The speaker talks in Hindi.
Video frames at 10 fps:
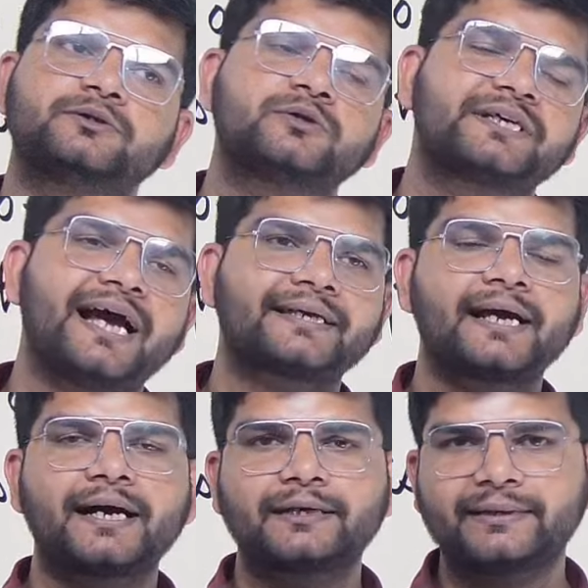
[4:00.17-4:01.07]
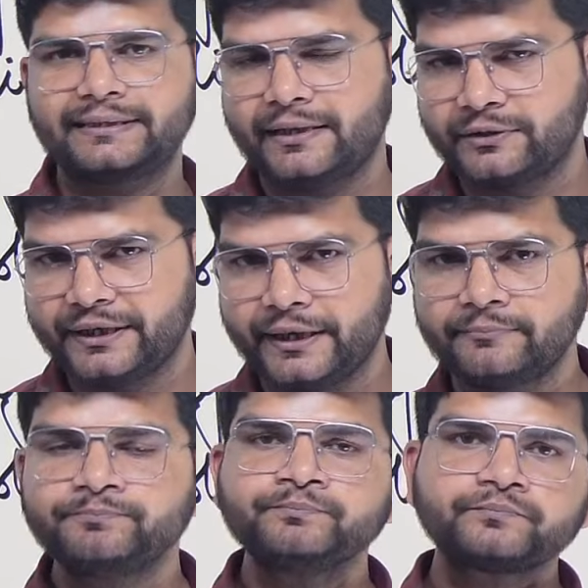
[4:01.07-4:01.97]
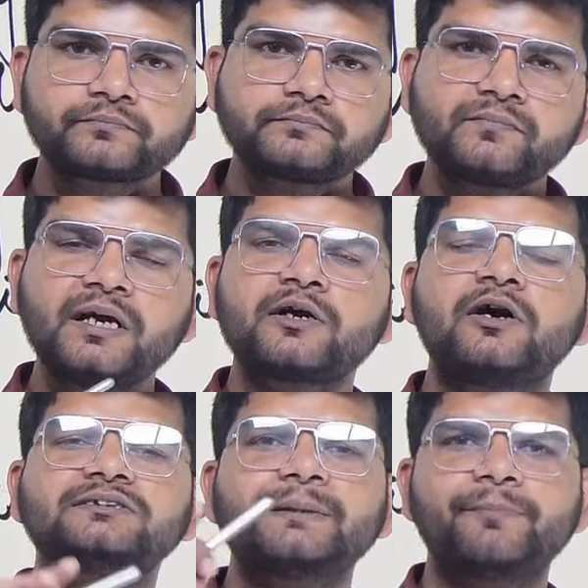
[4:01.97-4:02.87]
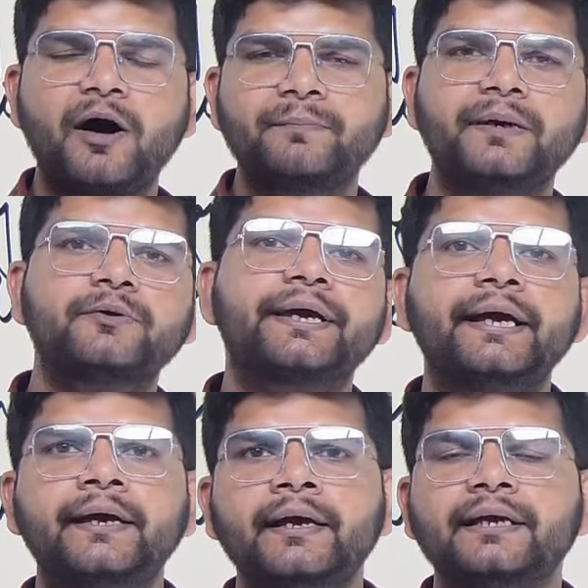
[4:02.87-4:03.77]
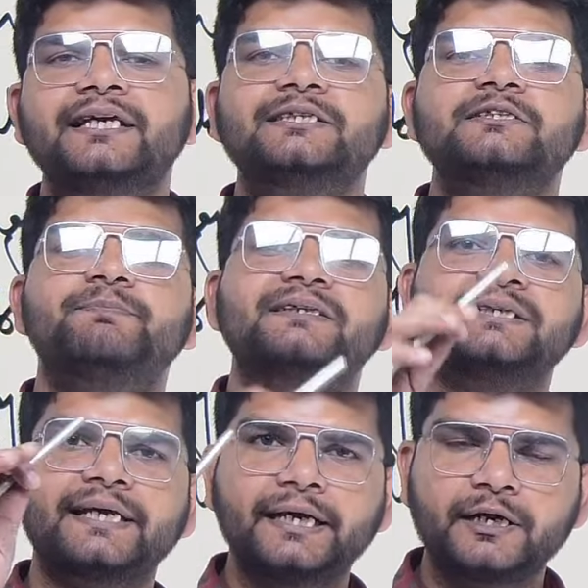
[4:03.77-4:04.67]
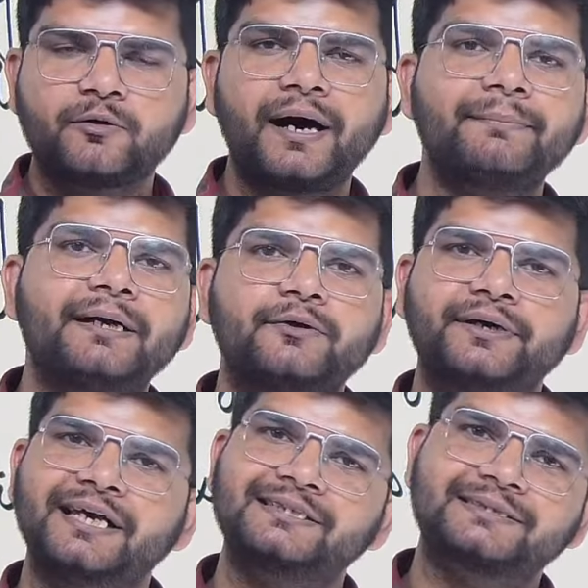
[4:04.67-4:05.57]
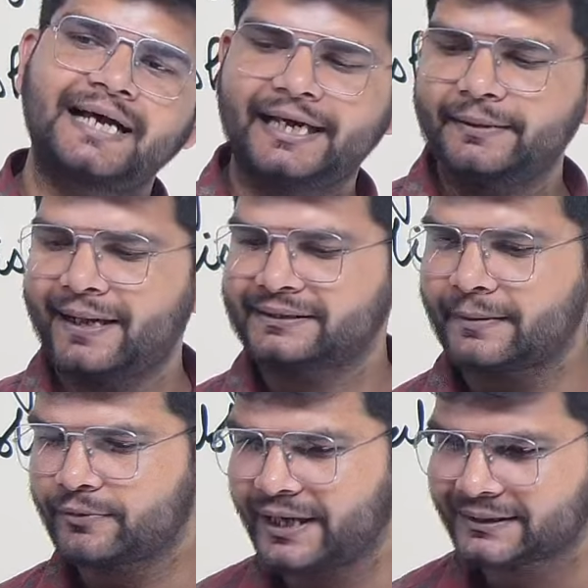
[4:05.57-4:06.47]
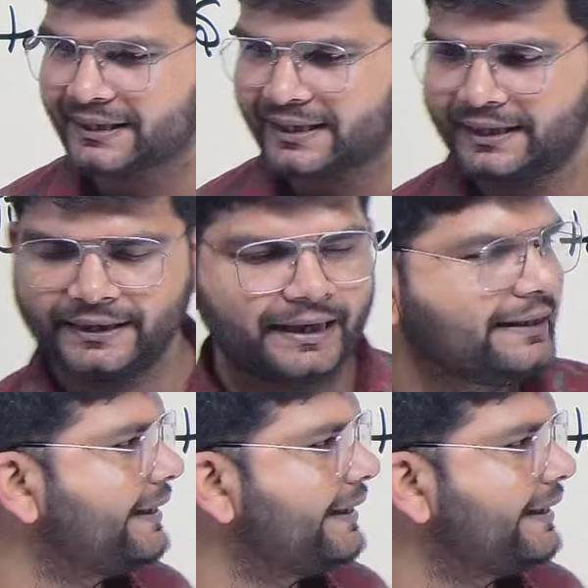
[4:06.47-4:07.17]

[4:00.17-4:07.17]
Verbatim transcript: हो तो क्या क्या कार्रवाई होनी है कौन सा फॉर्म भरोगे किस किस पर्सन की रिक्वायरमेंट होगी ये सारी बात आपको यहां तक कर लेना है